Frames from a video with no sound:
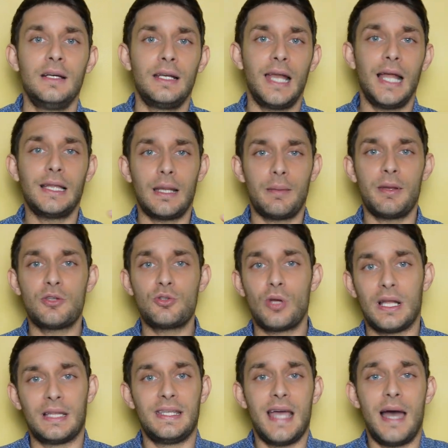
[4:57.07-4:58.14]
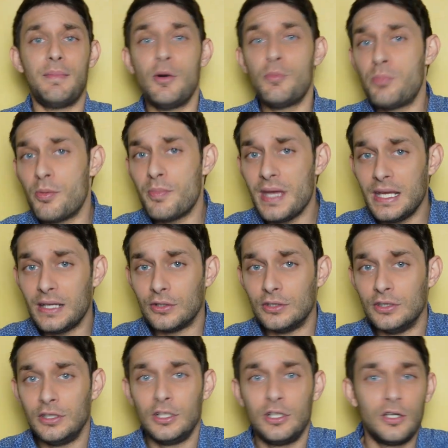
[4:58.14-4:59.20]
l'altra persona ti ama un po' meno.